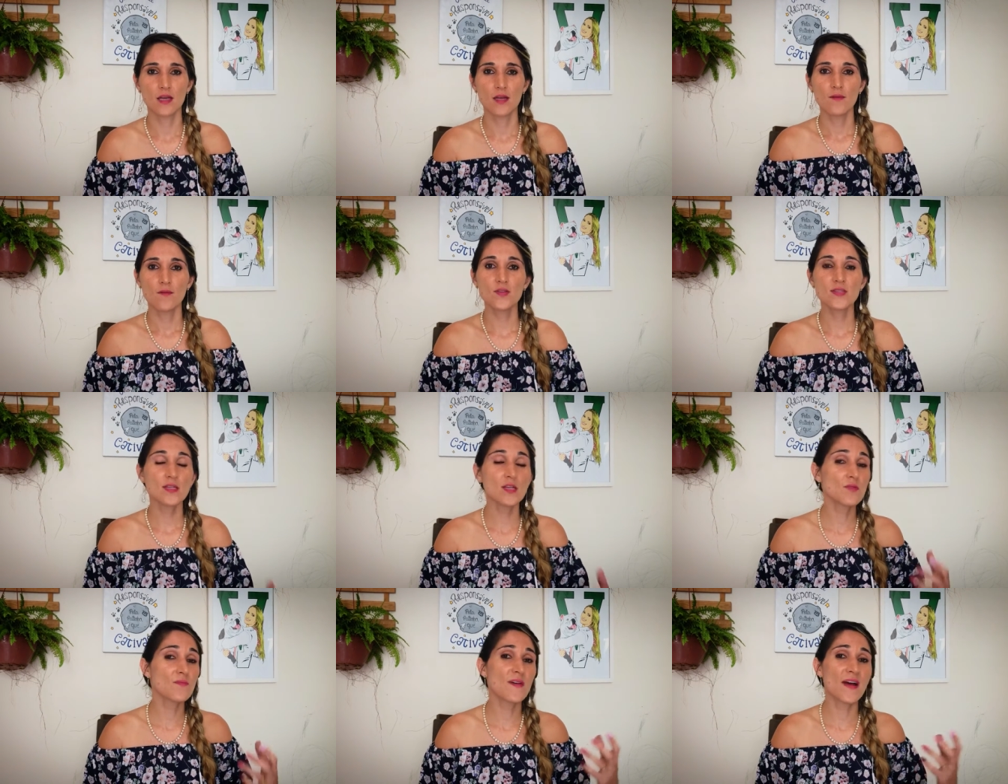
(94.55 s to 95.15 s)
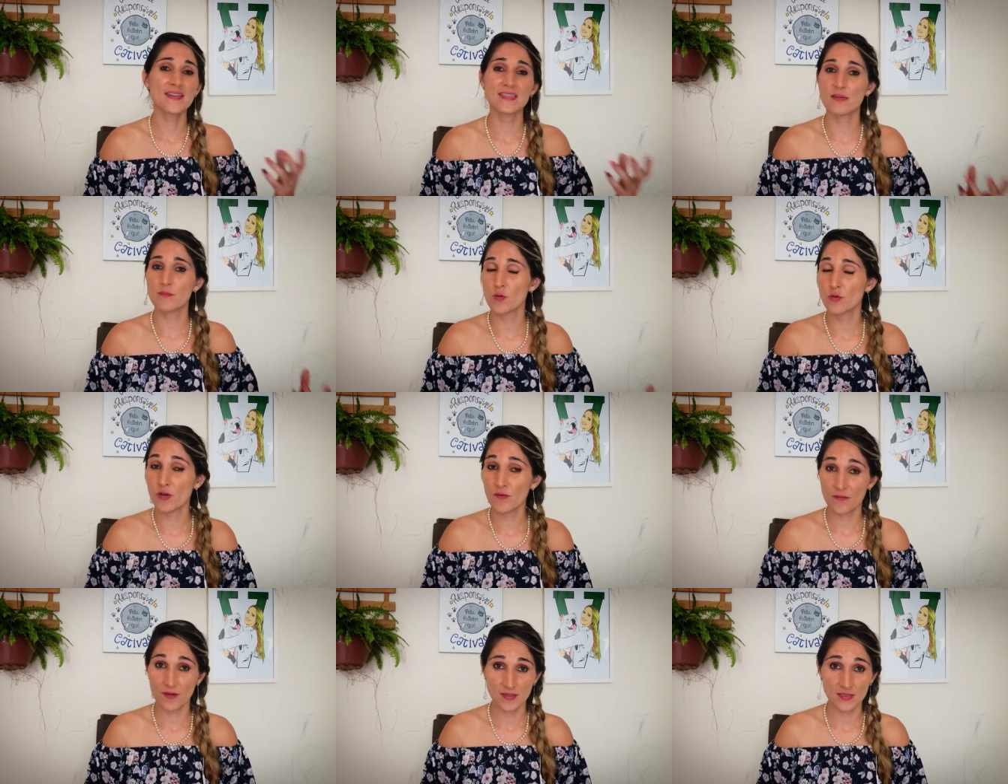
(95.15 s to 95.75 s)
Você não vai saber o
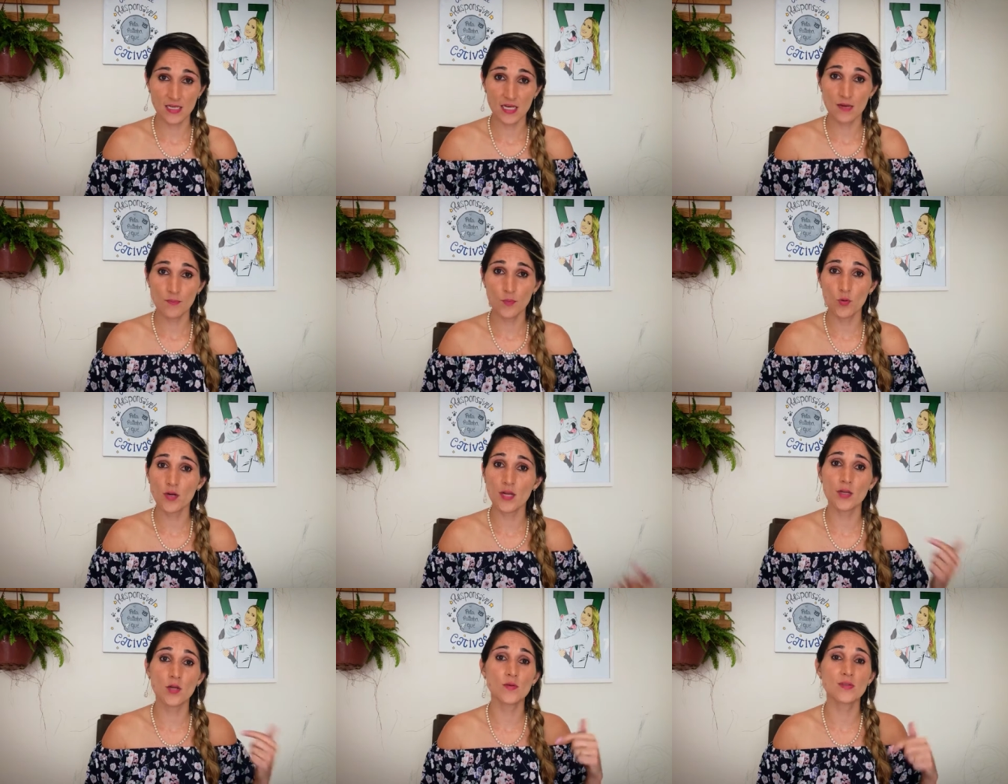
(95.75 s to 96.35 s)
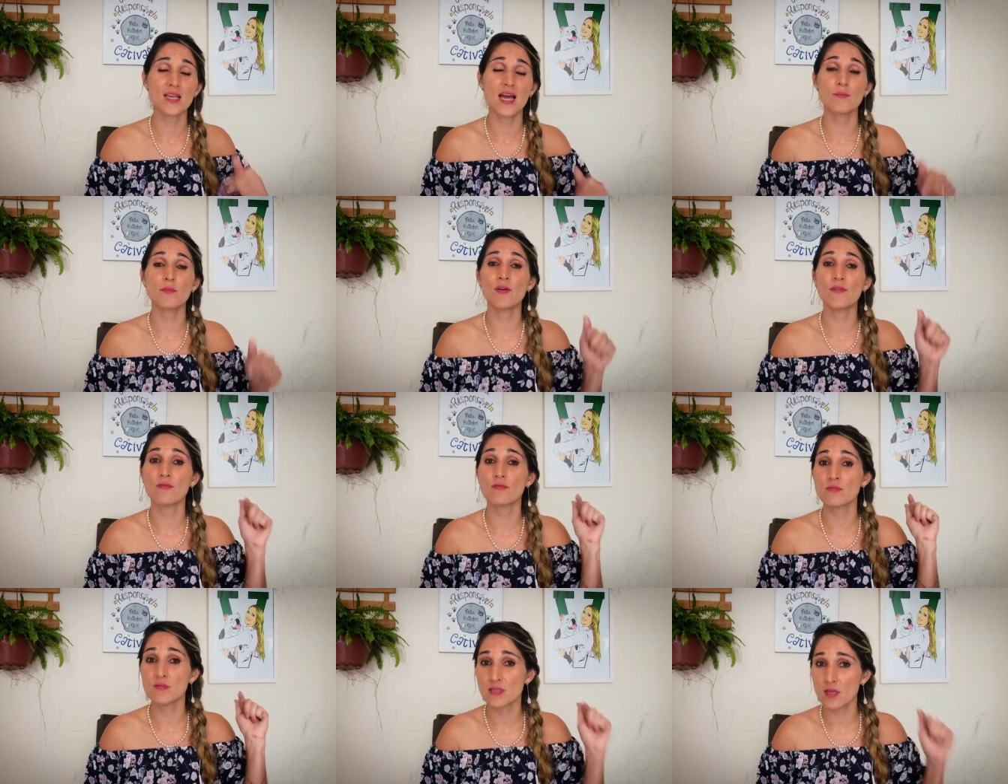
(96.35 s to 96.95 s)
que fazer porque não sabe a
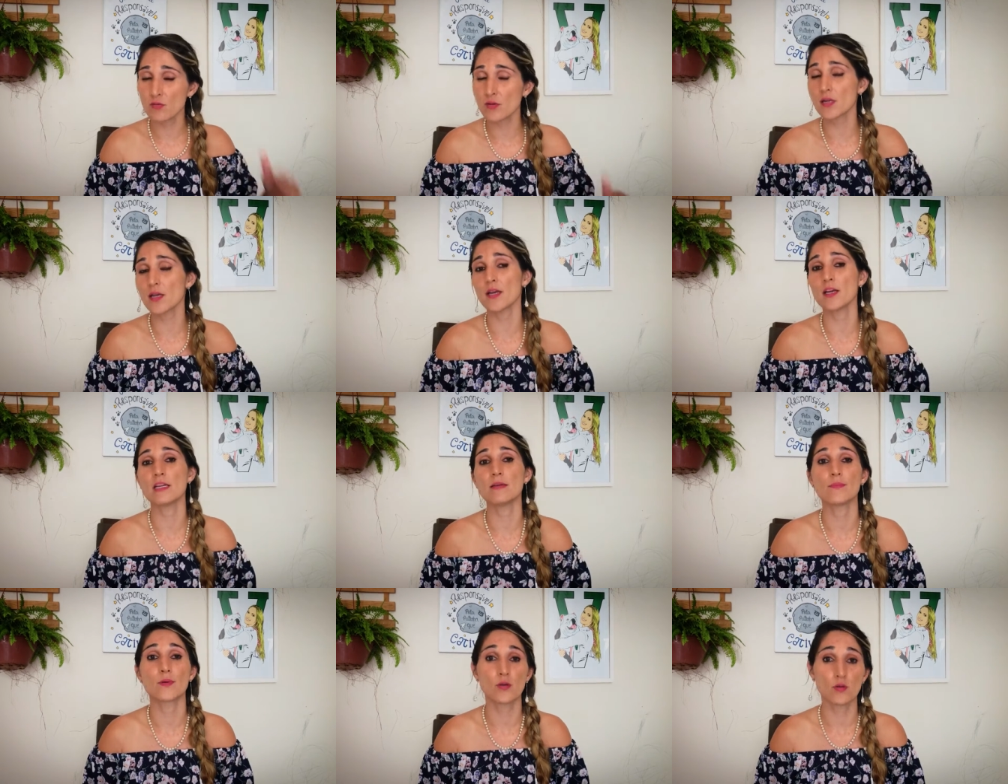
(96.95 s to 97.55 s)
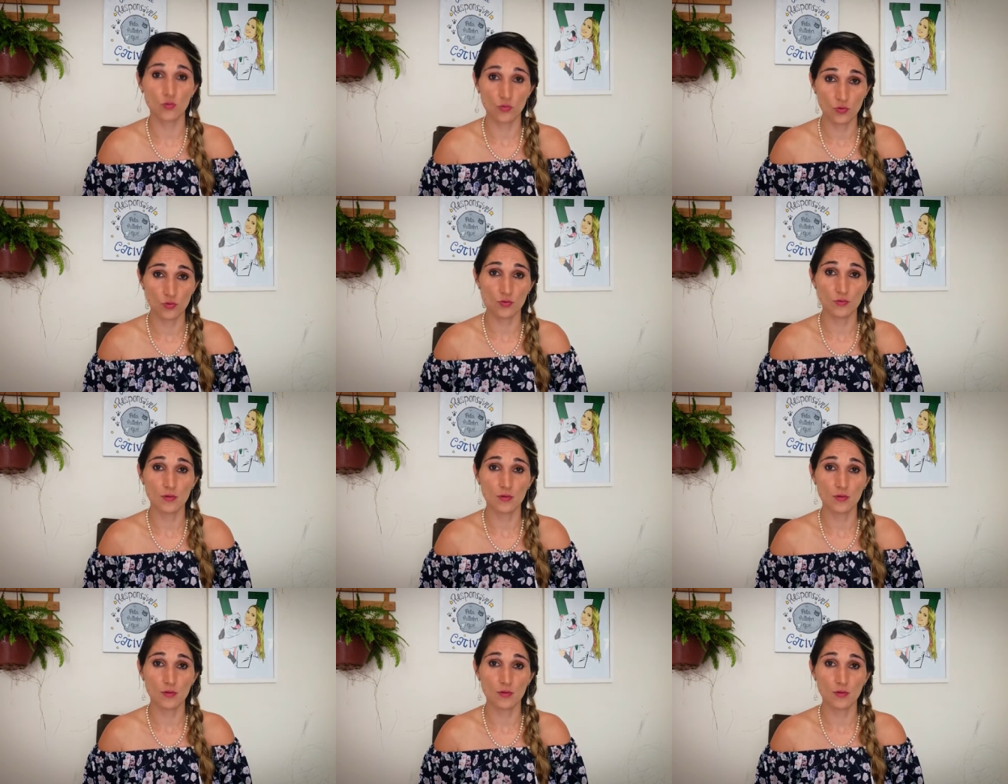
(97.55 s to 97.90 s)
função daquele produto.